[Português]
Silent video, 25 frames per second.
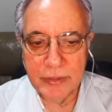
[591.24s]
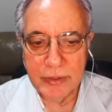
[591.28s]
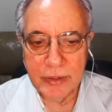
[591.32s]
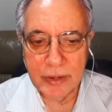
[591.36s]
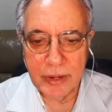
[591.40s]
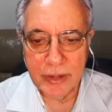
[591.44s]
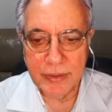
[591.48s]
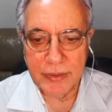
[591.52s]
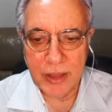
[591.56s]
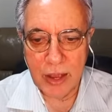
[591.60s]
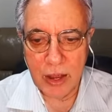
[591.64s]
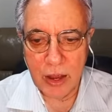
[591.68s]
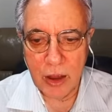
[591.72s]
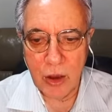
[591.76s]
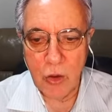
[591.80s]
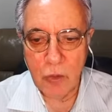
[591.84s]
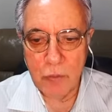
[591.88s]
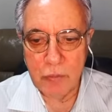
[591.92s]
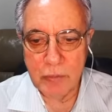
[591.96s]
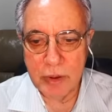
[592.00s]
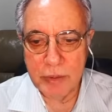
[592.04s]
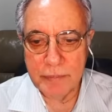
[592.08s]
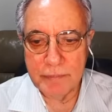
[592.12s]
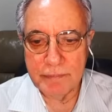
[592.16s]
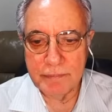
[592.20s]
cada
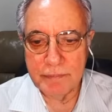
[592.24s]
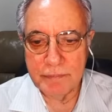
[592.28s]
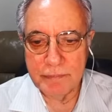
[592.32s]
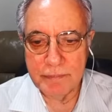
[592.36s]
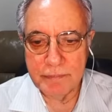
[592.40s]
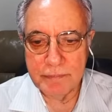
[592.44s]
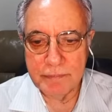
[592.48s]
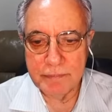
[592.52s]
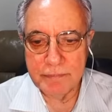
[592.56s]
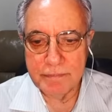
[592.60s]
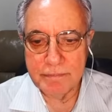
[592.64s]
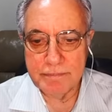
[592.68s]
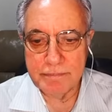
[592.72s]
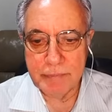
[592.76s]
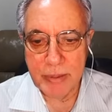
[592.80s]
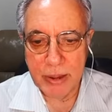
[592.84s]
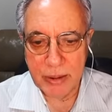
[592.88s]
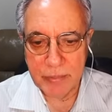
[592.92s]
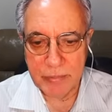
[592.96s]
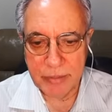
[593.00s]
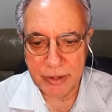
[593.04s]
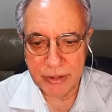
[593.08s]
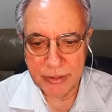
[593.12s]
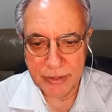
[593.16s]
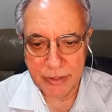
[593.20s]
alma
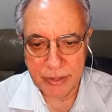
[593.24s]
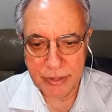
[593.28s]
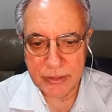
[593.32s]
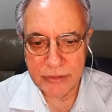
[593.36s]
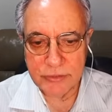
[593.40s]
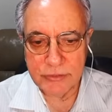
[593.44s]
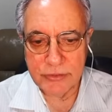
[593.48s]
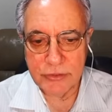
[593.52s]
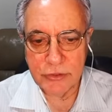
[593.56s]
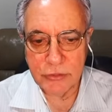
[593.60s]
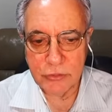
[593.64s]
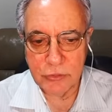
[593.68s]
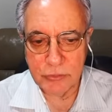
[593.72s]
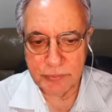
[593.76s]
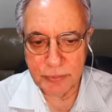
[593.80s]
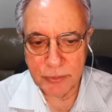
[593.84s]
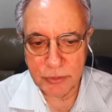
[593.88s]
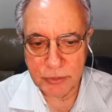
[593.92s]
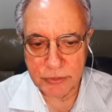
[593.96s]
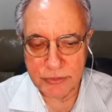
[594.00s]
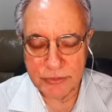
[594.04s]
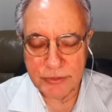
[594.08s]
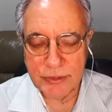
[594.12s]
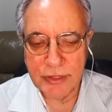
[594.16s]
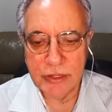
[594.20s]
permanece no
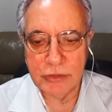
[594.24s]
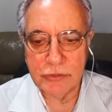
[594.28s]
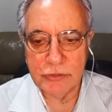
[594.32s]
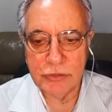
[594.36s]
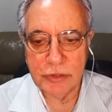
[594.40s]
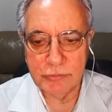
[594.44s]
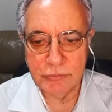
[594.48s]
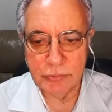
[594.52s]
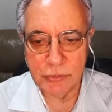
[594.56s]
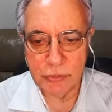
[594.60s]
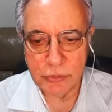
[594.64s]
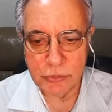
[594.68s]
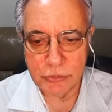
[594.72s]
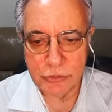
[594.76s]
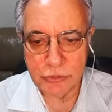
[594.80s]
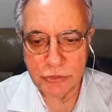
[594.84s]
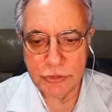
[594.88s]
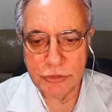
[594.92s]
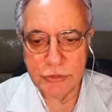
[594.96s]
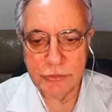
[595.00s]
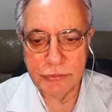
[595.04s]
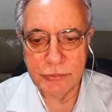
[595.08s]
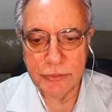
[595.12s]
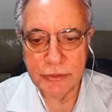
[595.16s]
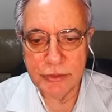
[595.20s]
processo
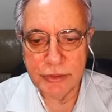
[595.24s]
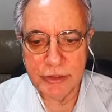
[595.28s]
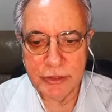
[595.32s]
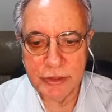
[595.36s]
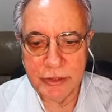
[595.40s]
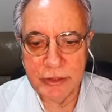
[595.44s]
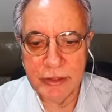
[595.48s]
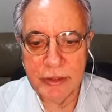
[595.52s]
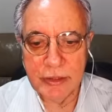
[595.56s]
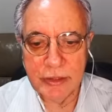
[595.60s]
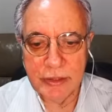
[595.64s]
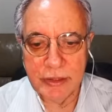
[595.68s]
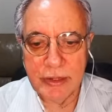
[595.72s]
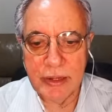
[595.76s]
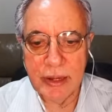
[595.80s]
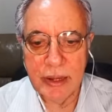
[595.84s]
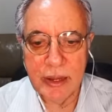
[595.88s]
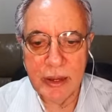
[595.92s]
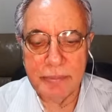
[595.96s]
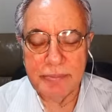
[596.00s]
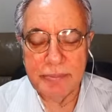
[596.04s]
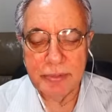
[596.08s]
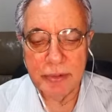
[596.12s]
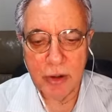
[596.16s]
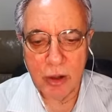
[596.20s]
evolutivo que lhe é
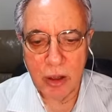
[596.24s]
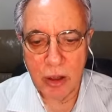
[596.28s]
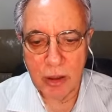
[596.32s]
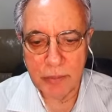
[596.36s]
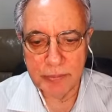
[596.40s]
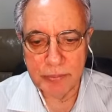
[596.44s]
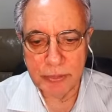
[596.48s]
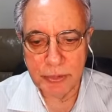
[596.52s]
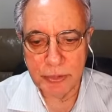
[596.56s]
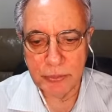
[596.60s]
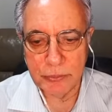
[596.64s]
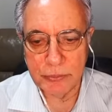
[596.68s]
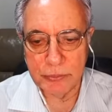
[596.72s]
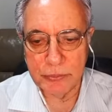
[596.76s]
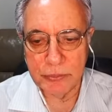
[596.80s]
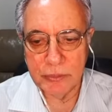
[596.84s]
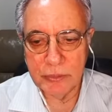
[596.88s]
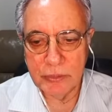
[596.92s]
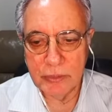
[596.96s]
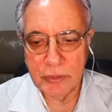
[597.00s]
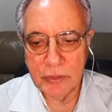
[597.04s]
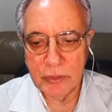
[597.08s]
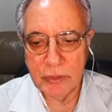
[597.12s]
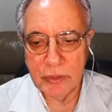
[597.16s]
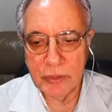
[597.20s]
próprio.
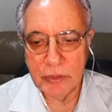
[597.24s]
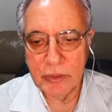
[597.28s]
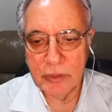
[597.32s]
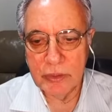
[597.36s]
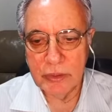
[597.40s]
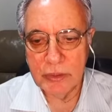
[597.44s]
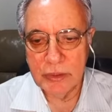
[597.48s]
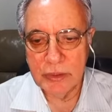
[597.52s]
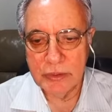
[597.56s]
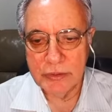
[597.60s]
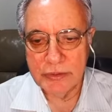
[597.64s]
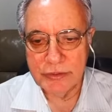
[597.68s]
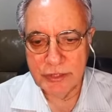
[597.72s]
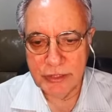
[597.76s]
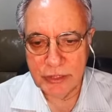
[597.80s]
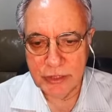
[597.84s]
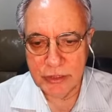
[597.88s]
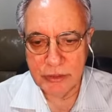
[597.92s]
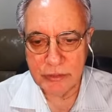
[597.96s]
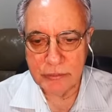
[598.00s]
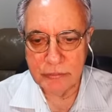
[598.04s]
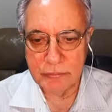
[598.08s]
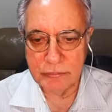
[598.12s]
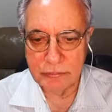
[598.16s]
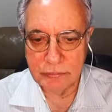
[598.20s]

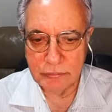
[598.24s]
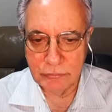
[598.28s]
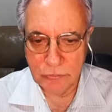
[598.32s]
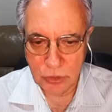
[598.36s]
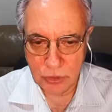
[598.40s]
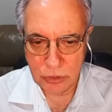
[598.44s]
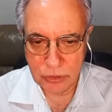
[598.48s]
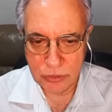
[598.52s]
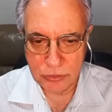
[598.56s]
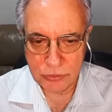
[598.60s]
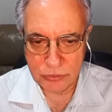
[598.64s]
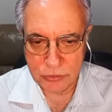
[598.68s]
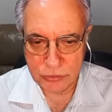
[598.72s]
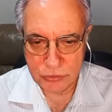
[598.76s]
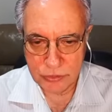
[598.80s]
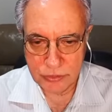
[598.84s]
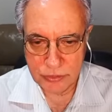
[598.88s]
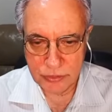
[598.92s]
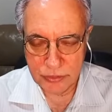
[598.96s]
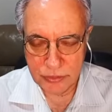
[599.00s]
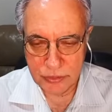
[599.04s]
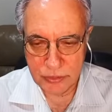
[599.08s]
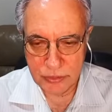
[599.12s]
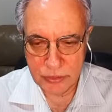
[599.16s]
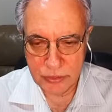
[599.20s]
Se nós
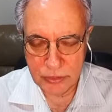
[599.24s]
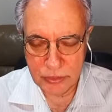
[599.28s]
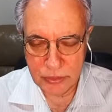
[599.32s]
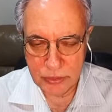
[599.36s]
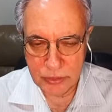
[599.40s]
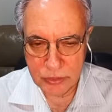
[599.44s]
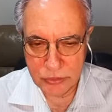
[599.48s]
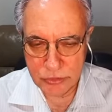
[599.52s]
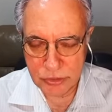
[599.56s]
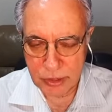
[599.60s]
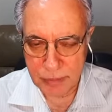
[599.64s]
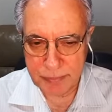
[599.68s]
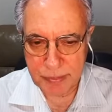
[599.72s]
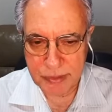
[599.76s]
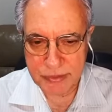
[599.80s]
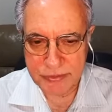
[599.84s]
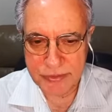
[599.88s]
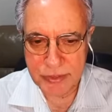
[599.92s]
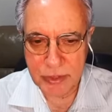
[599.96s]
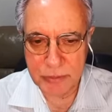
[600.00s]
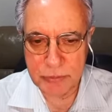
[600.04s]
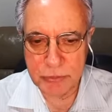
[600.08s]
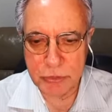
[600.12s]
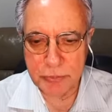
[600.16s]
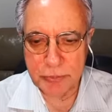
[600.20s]
já
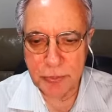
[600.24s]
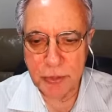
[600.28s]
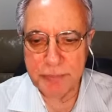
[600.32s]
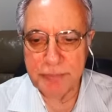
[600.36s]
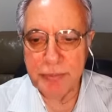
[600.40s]
passamos por,